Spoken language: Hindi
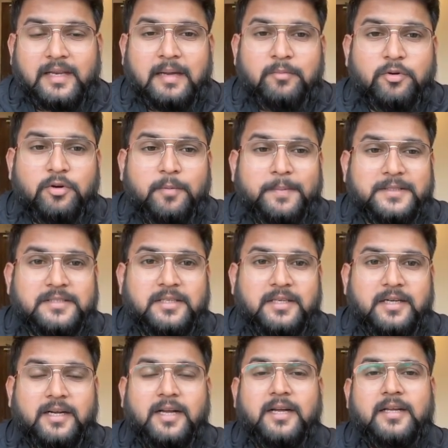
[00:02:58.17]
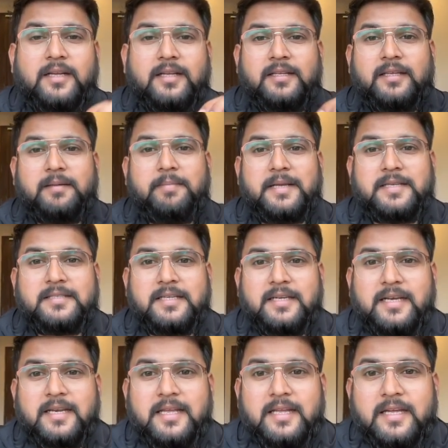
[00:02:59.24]
हम लोग को पता चलेगा कि
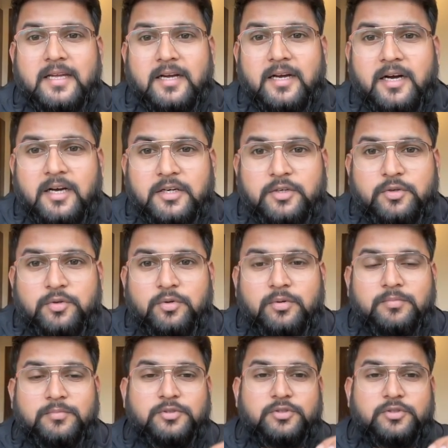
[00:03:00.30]
बेसिकली ड्रूम